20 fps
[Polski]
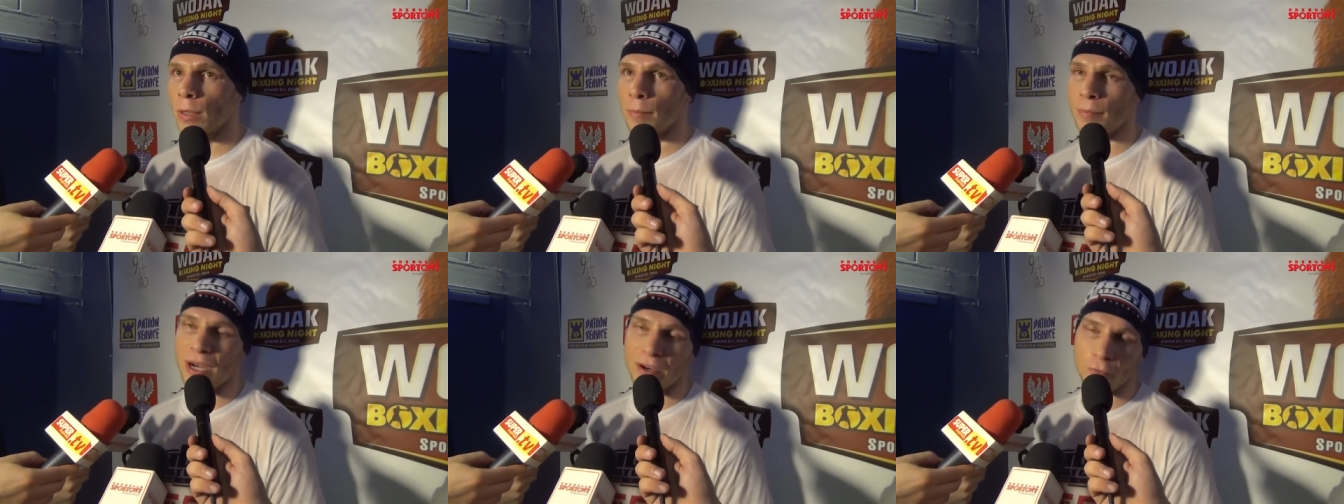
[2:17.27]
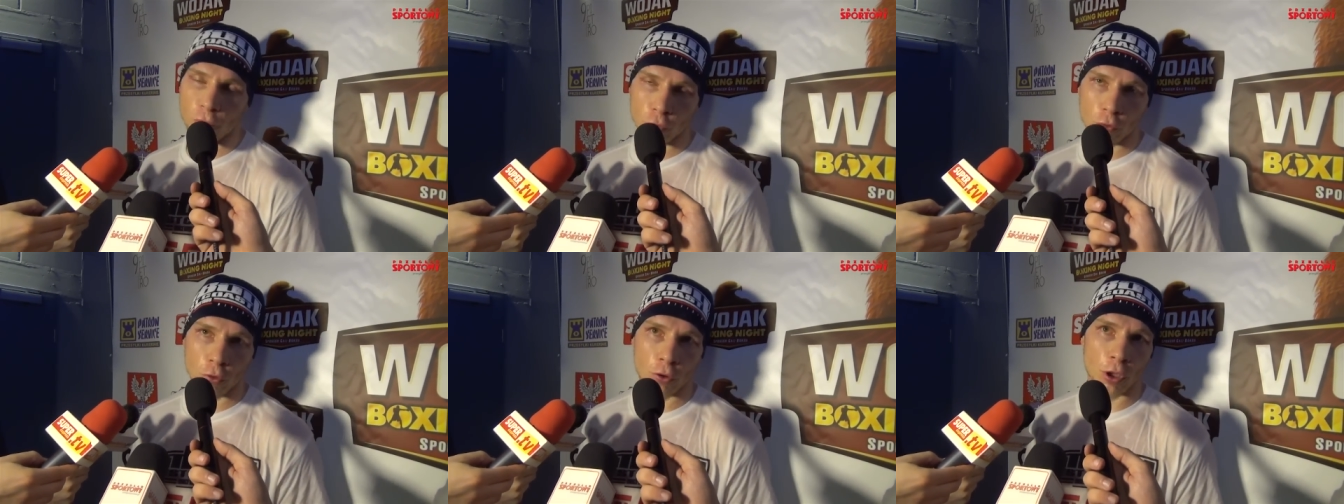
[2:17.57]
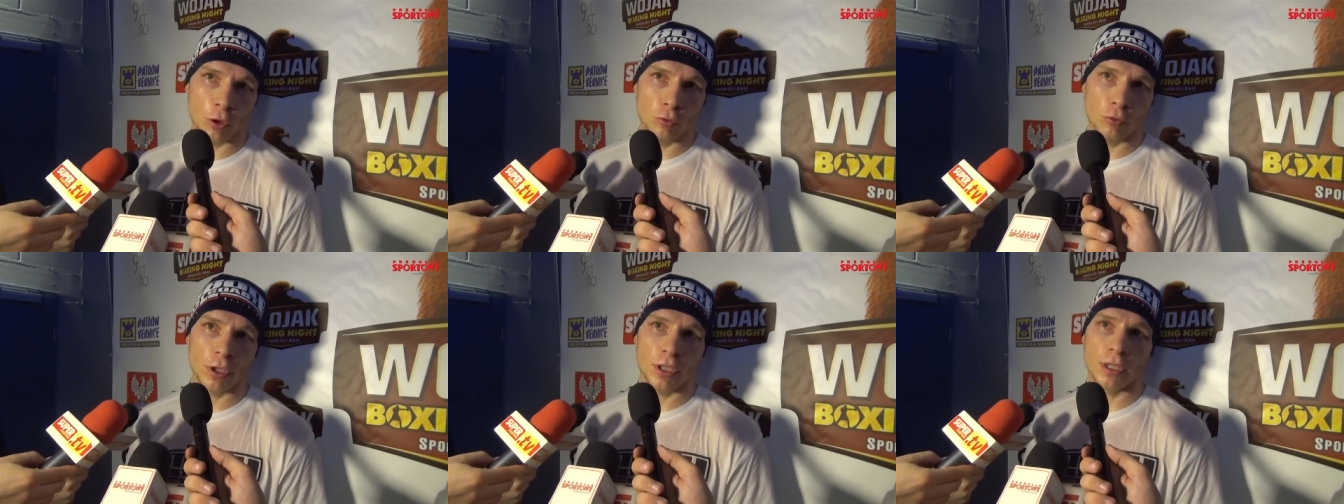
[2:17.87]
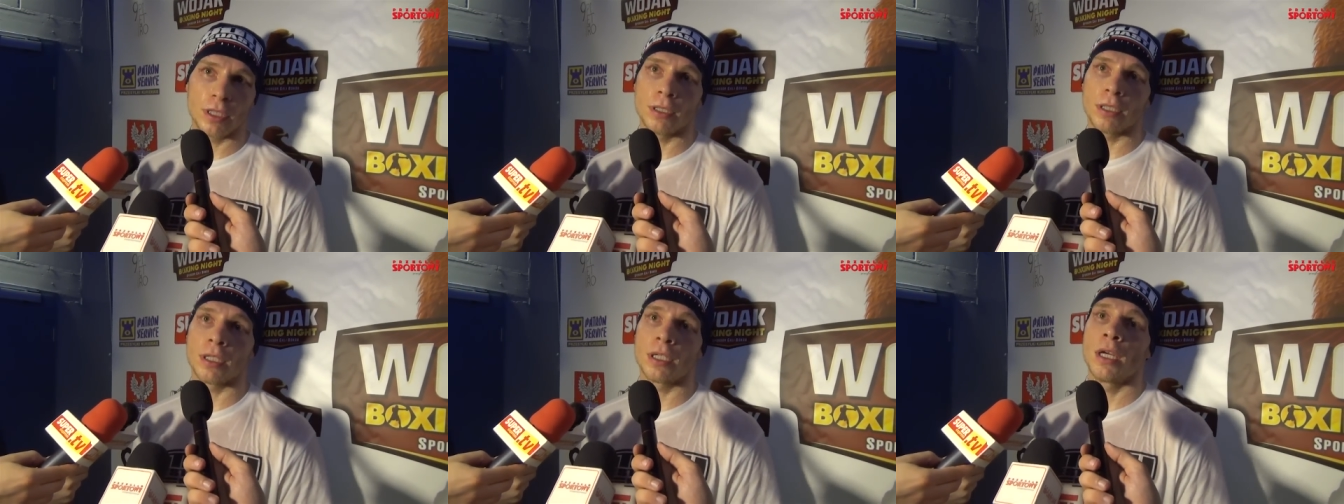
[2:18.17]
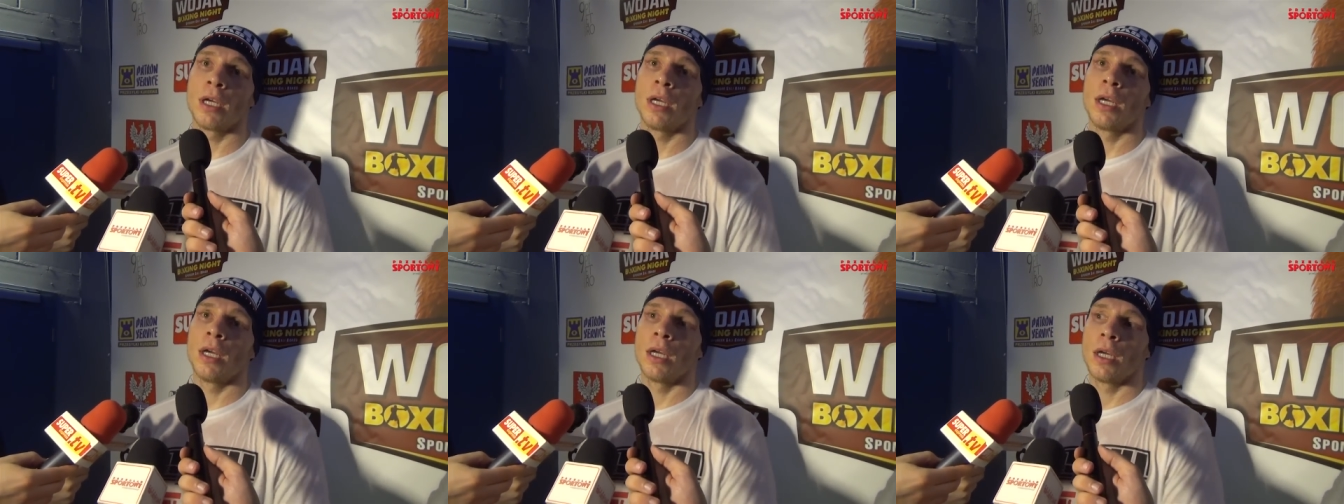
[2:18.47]
Paweł trenuje tych,
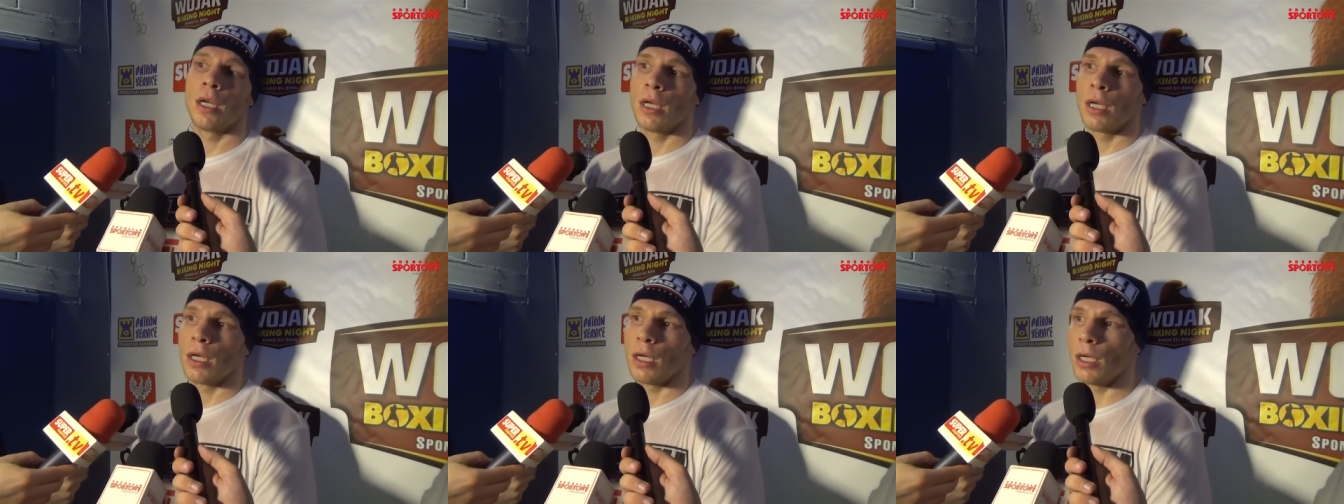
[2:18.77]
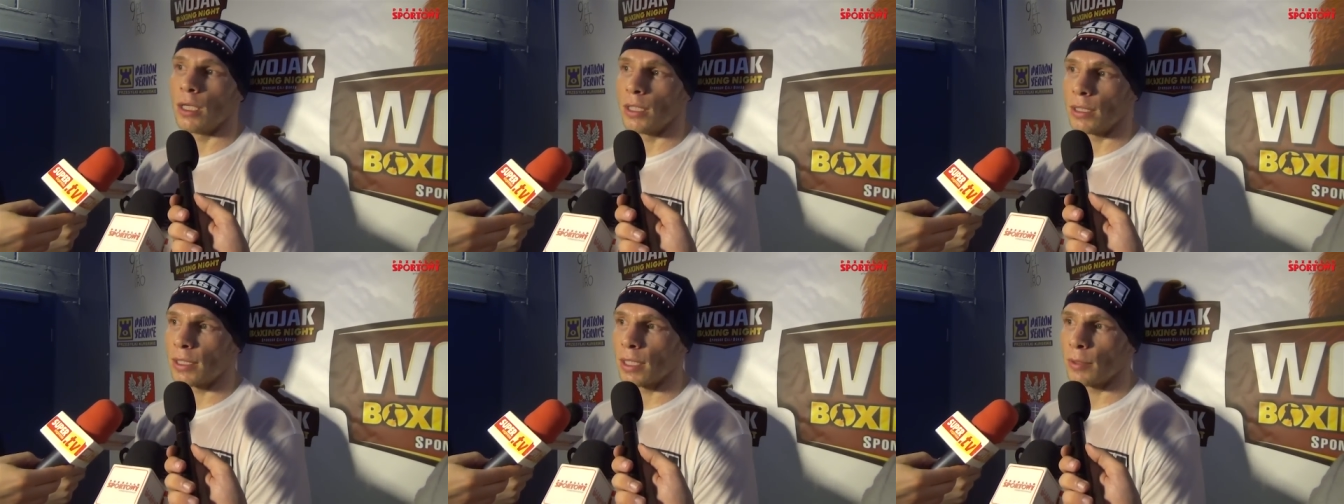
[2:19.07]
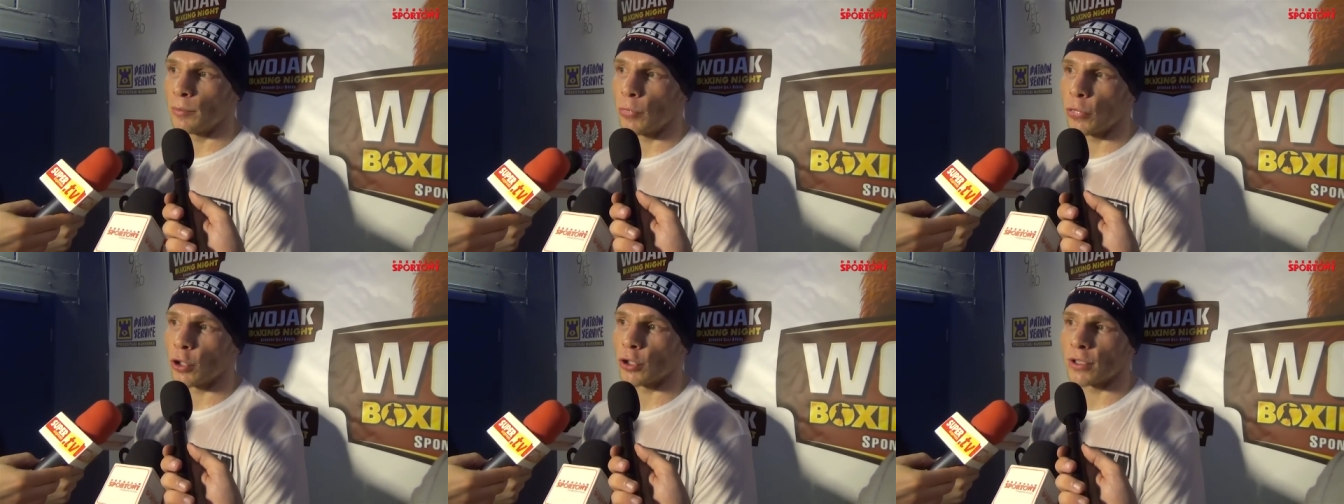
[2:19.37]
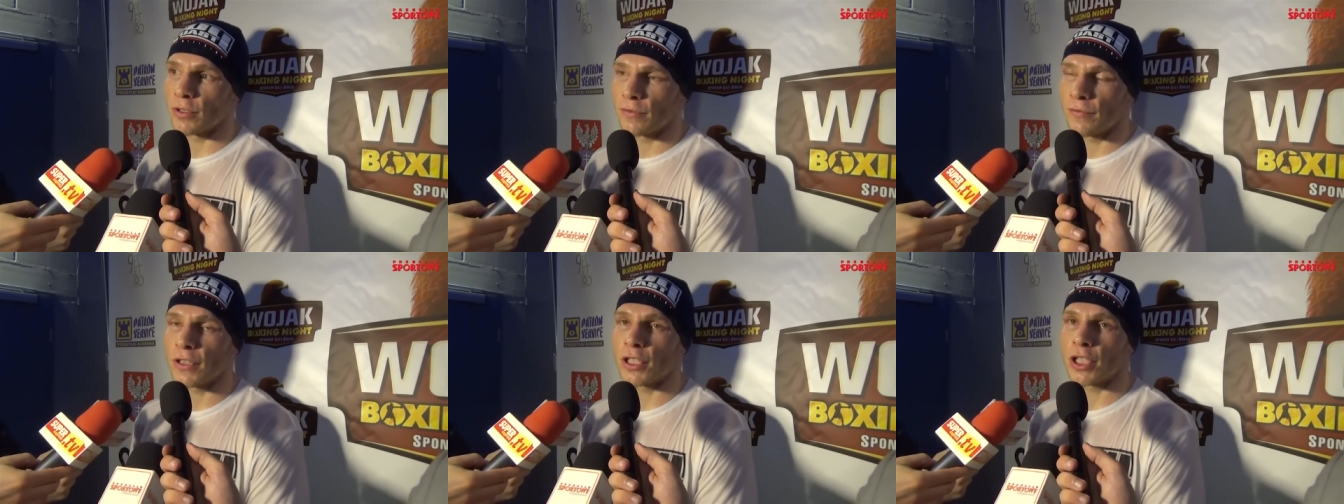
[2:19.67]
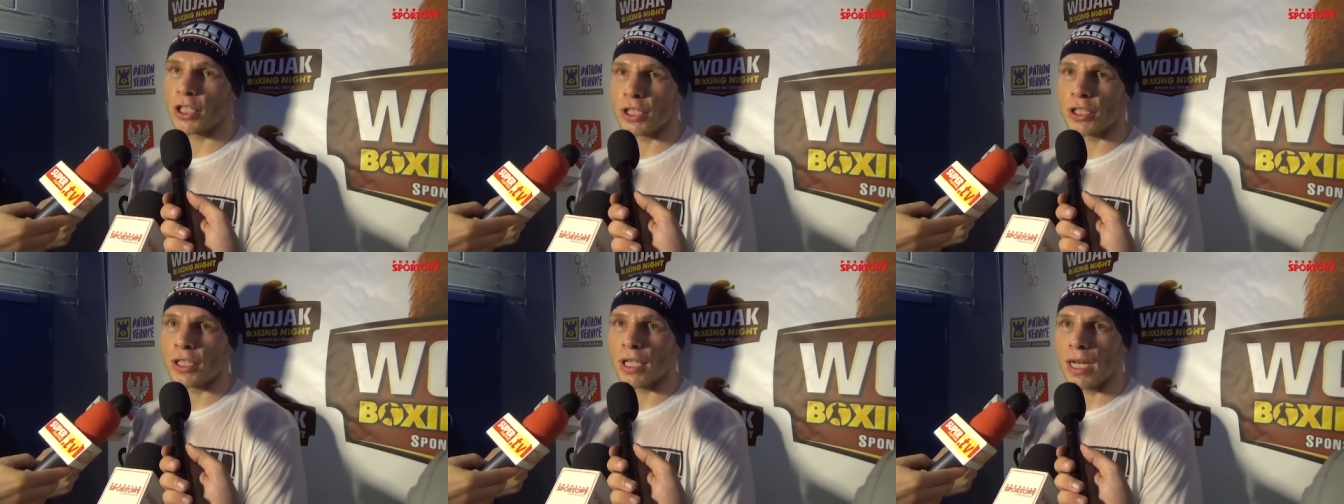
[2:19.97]
e, ten boks
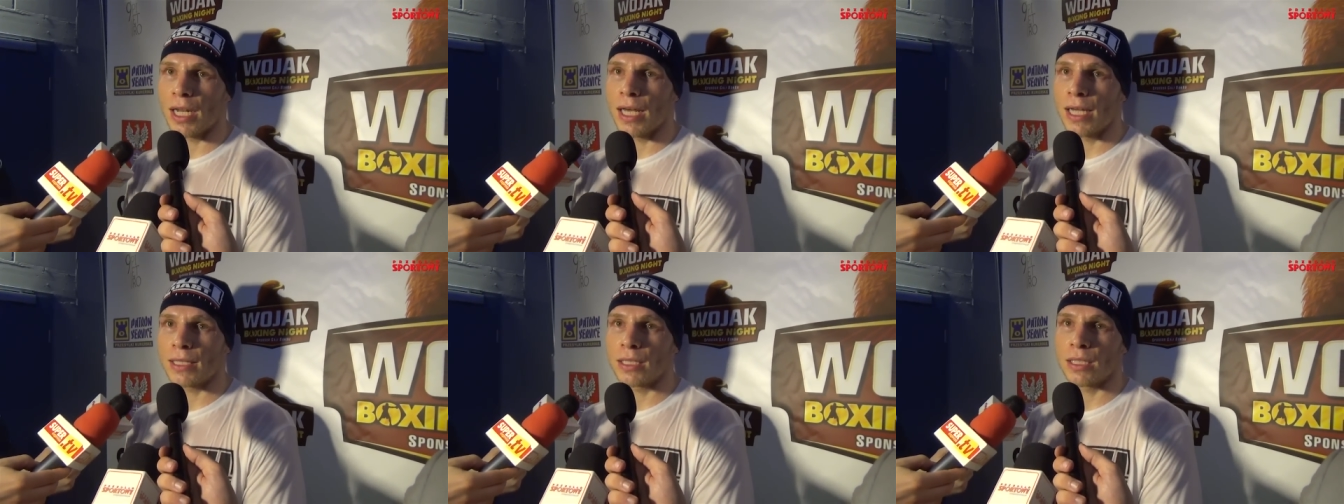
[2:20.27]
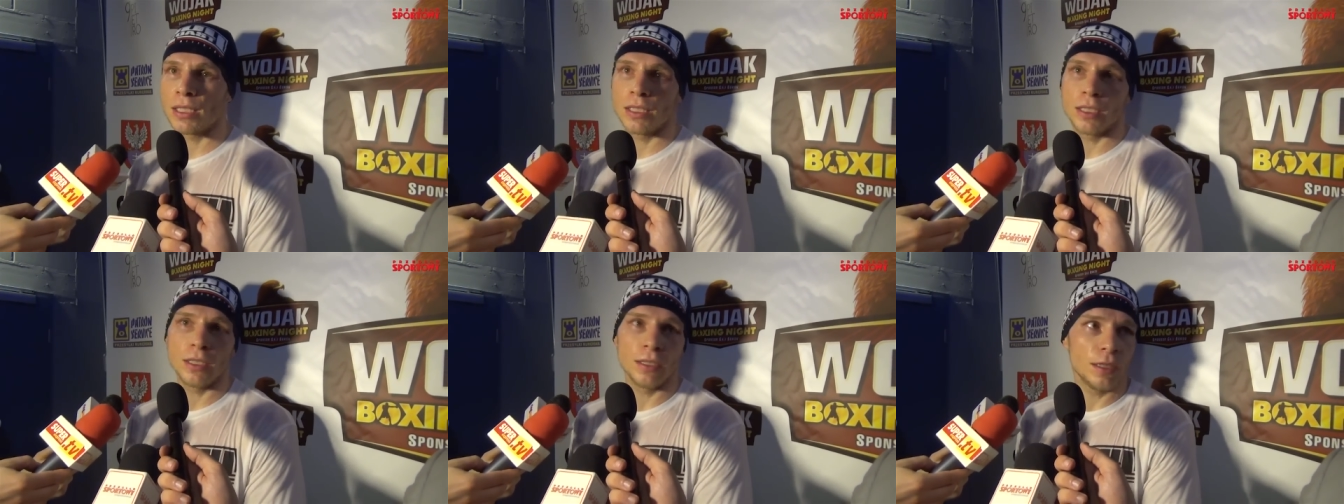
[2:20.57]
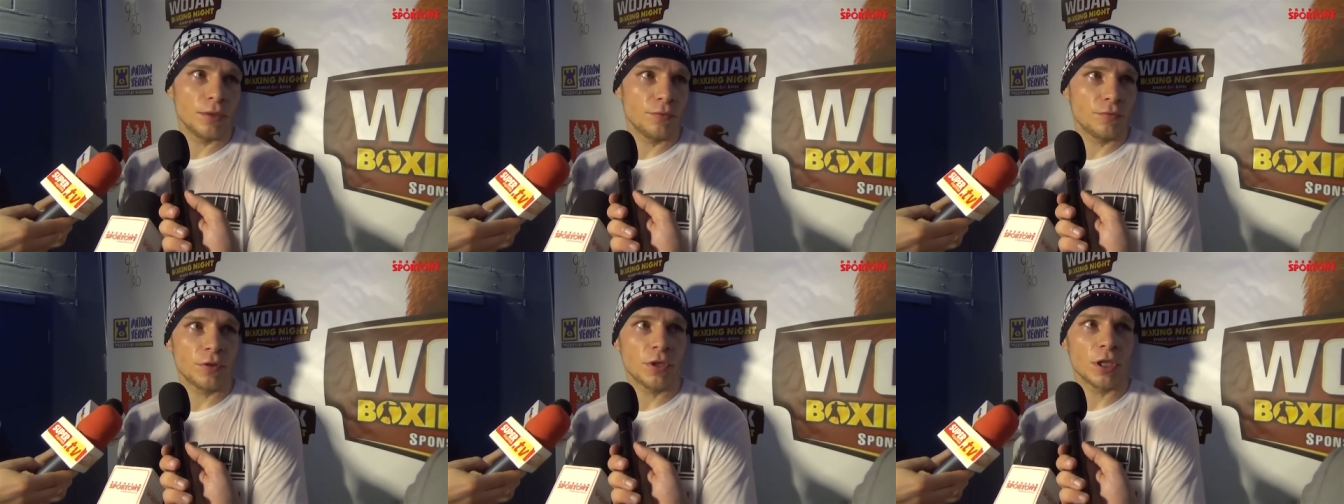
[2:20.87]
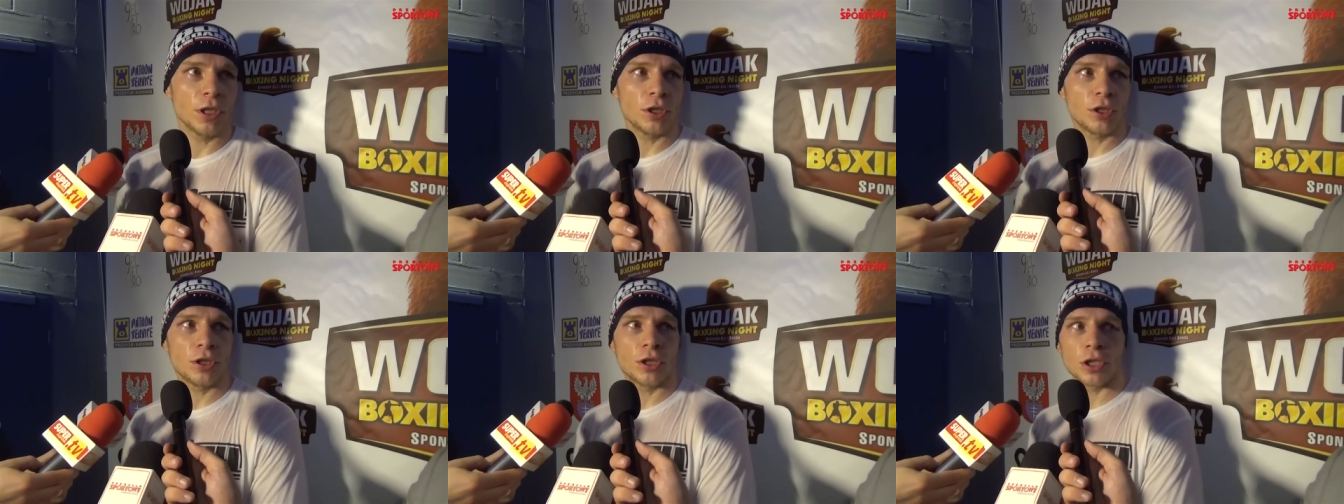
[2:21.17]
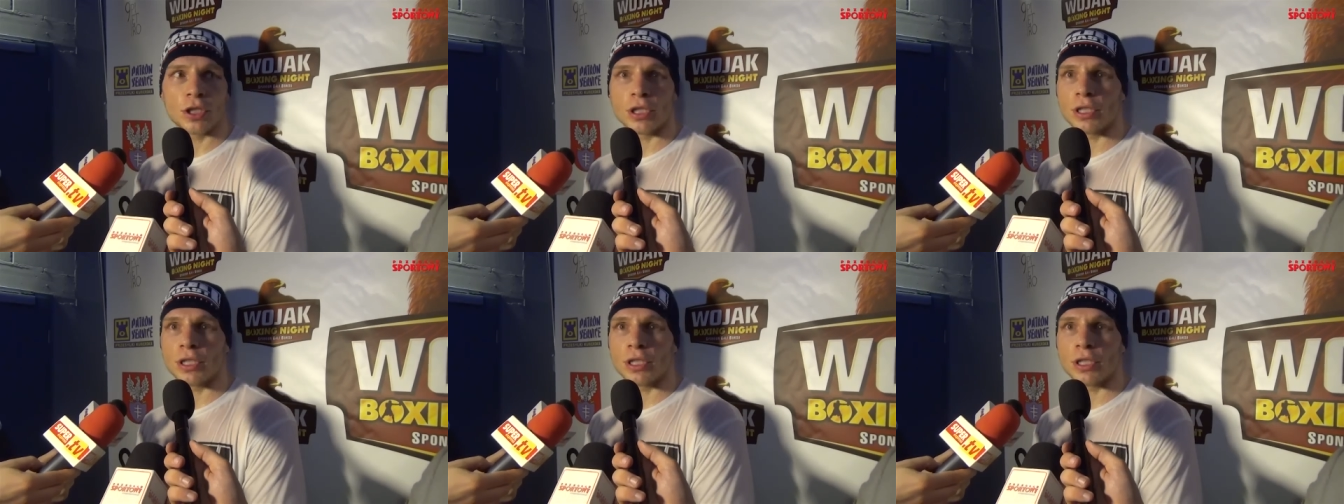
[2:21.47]
20 lat i widzieliście,